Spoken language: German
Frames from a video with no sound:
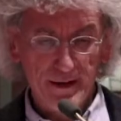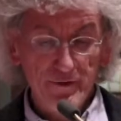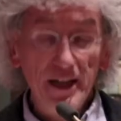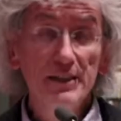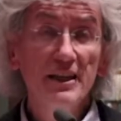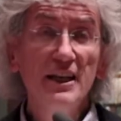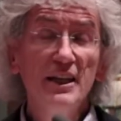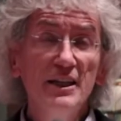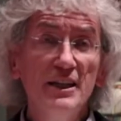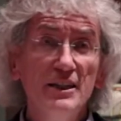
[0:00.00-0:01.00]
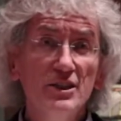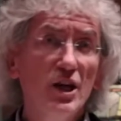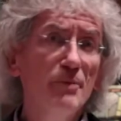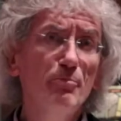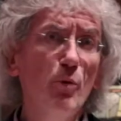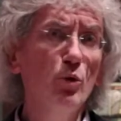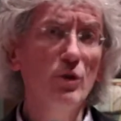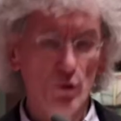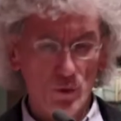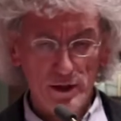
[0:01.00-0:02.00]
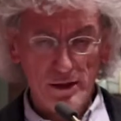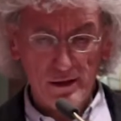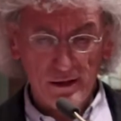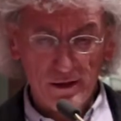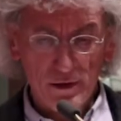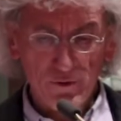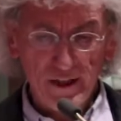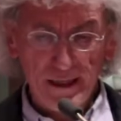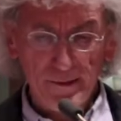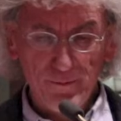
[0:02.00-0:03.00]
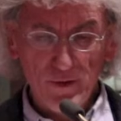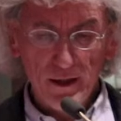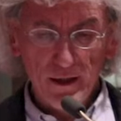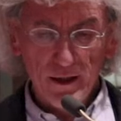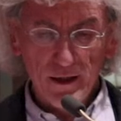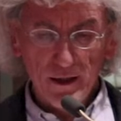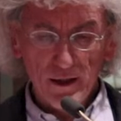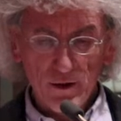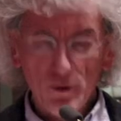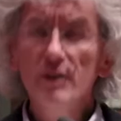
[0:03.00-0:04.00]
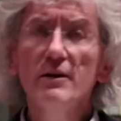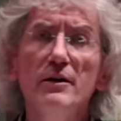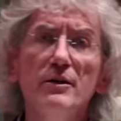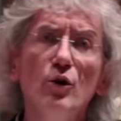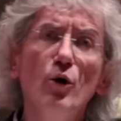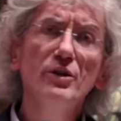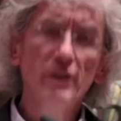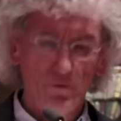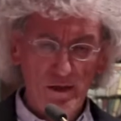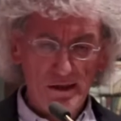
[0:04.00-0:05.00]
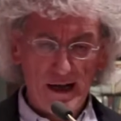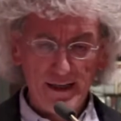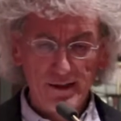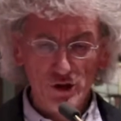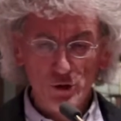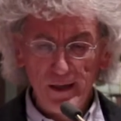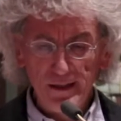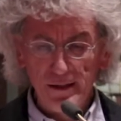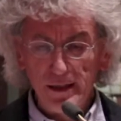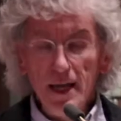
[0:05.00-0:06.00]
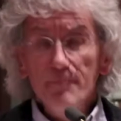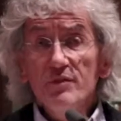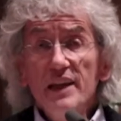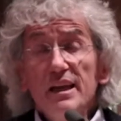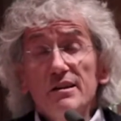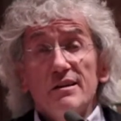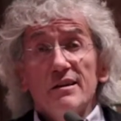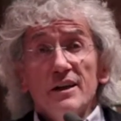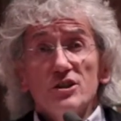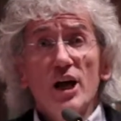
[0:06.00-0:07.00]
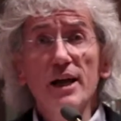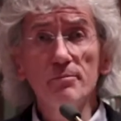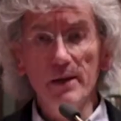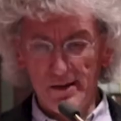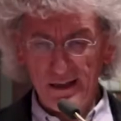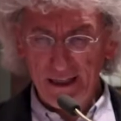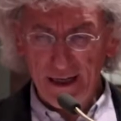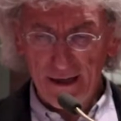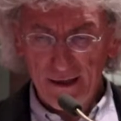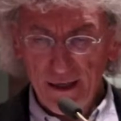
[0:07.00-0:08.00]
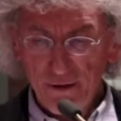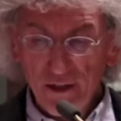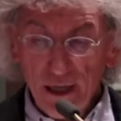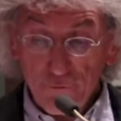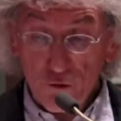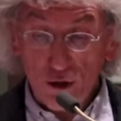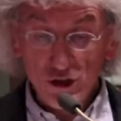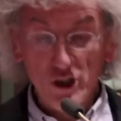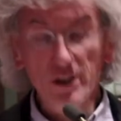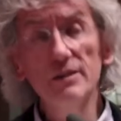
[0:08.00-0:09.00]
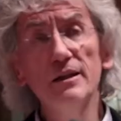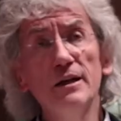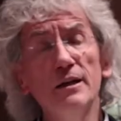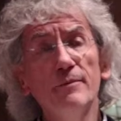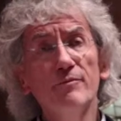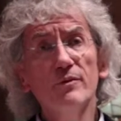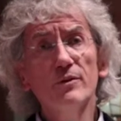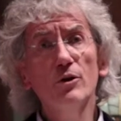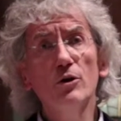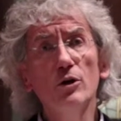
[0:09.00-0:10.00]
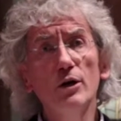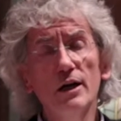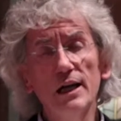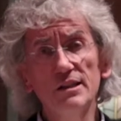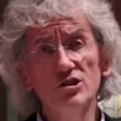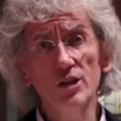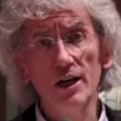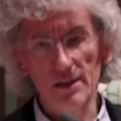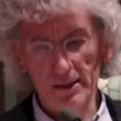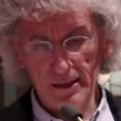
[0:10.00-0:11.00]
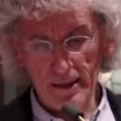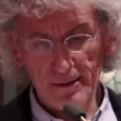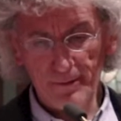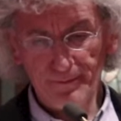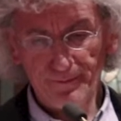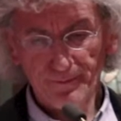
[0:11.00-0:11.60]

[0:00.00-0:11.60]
Die Welt scheint bodenlos zu werden. Unsere Grundgewissheiten schwinden. Nichts scheint mir sicher, weder Fortschritt noch Rechtsstaatlichkeit.